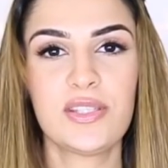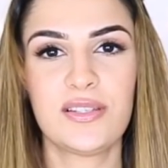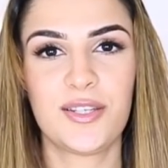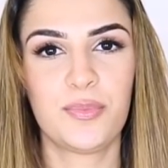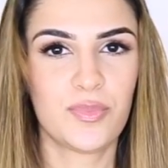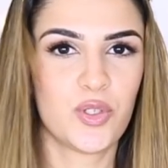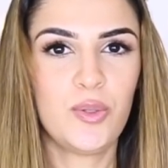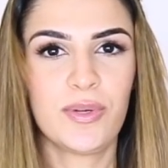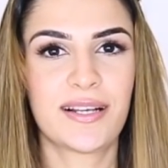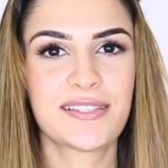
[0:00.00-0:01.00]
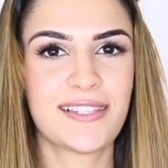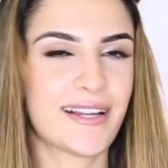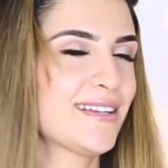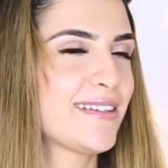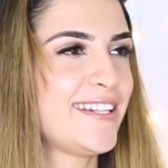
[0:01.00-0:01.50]
Außerdem
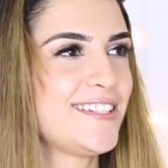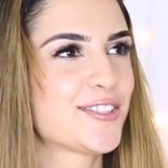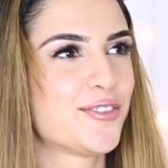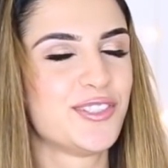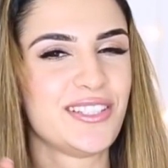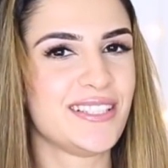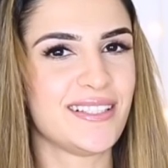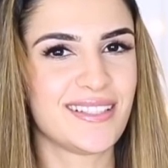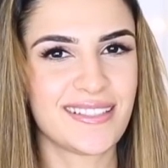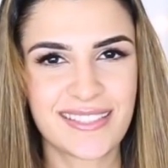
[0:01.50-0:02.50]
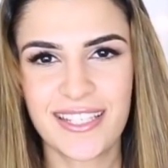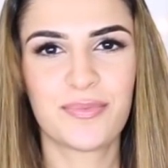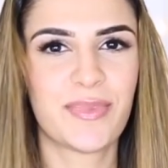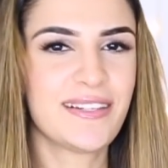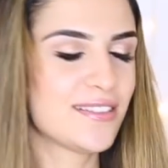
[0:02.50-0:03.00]
Übergangsjacken. Endlich können wir die
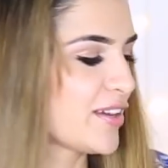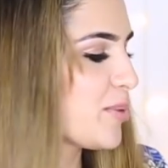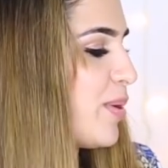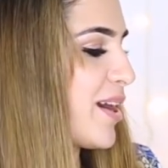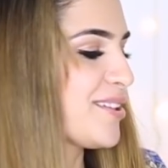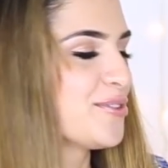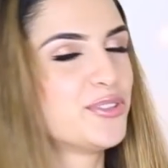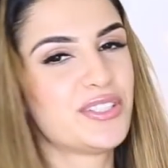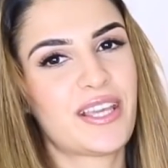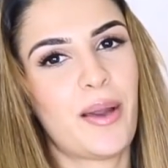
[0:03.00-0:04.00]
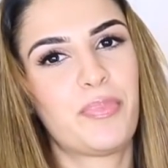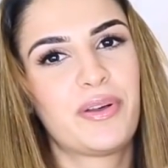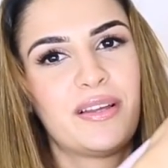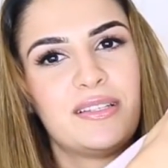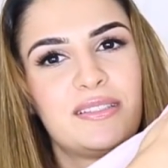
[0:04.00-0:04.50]
dicken Mäntel wegpacken und ich mhm. habe
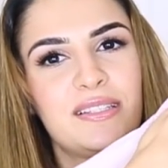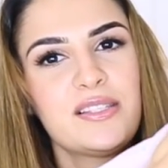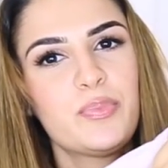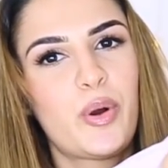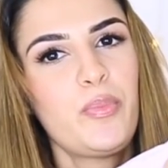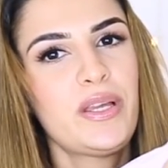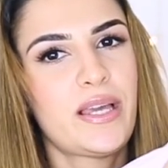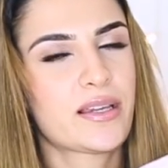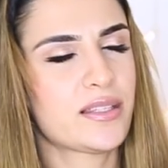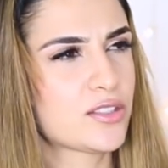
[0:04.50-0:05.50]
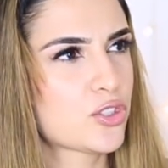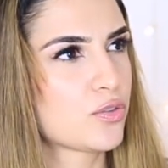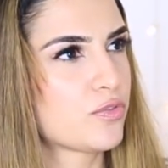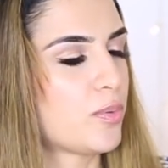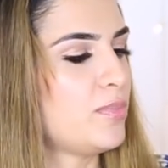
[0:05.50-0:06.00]
äh, diese Bomberjacke jetzt
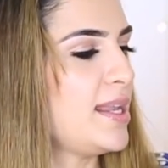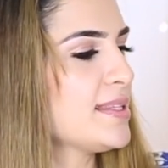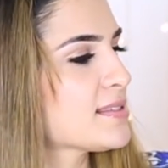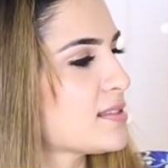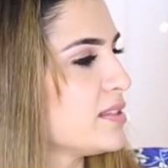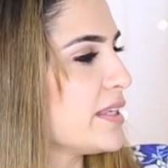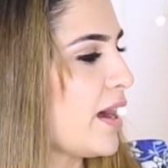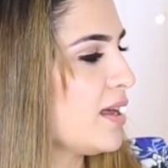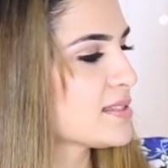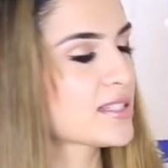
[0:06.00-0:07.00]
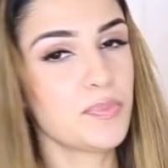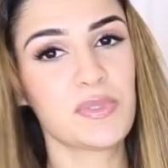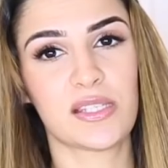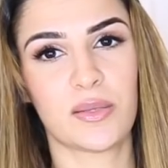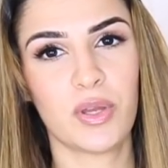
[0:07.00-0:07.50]
schon vom letzten Jahr. Es gibt
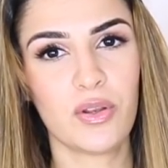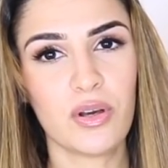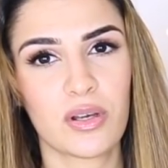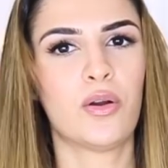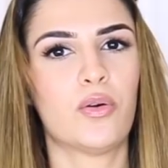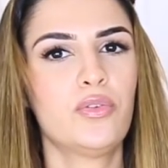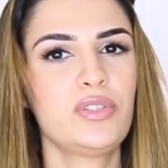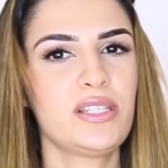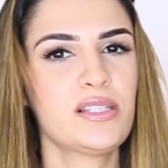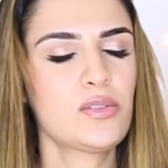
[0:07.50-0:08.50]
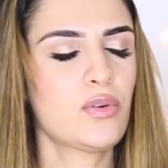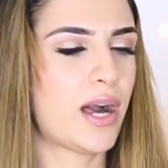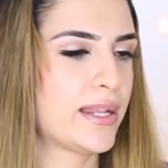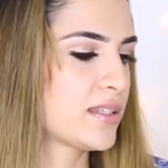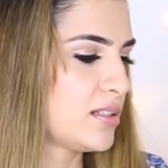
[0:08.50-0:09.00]
sie immer noch. Und die ist so
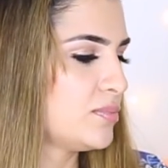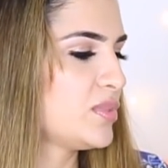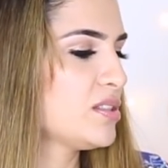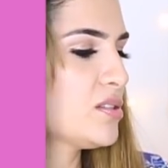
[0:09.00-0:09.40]
angenehm, die